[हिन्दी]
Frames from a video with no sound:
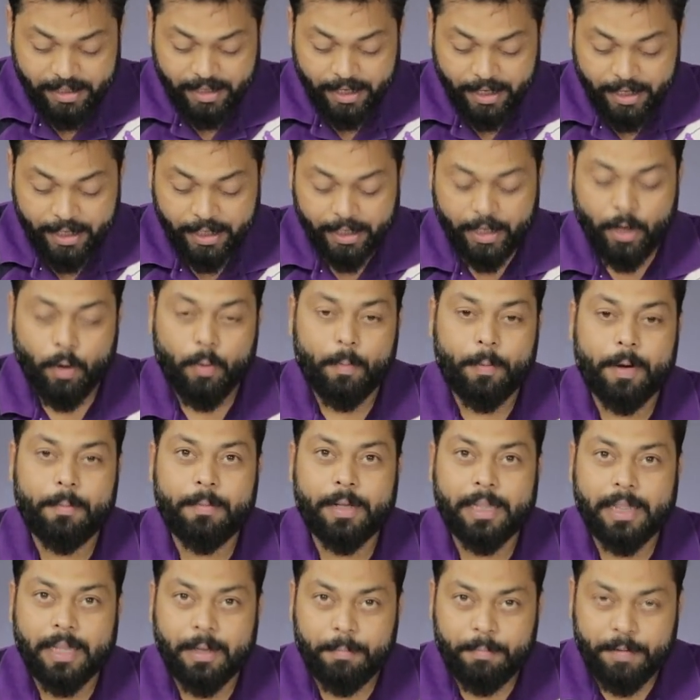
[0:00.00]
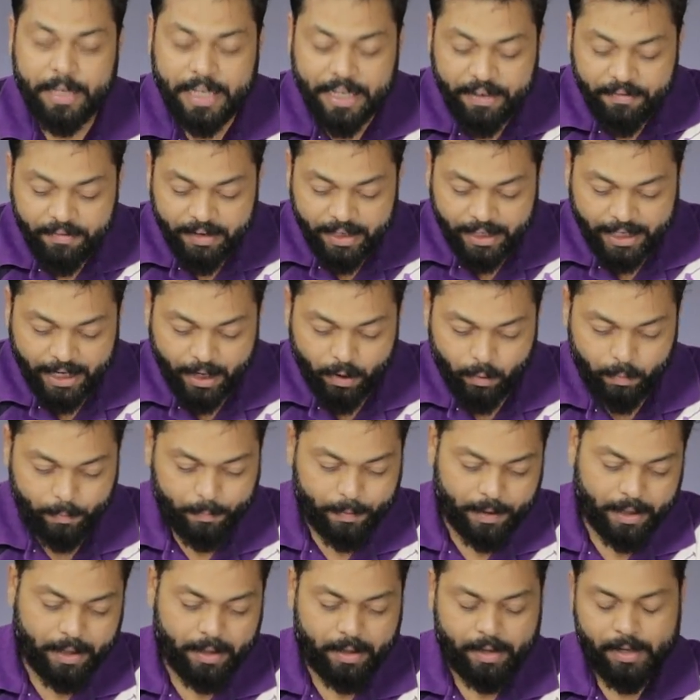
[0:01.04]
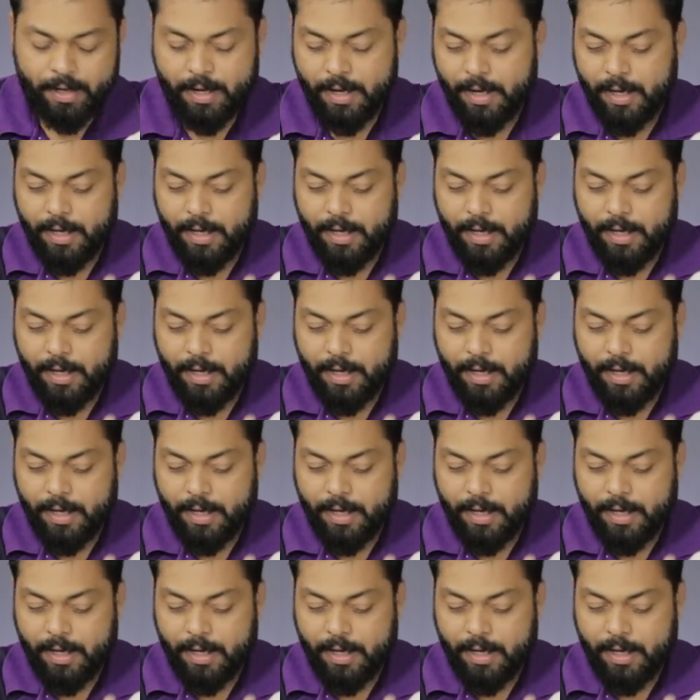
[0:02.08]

स्क्रीन के ऊपर मतलब टीवी के ऊपर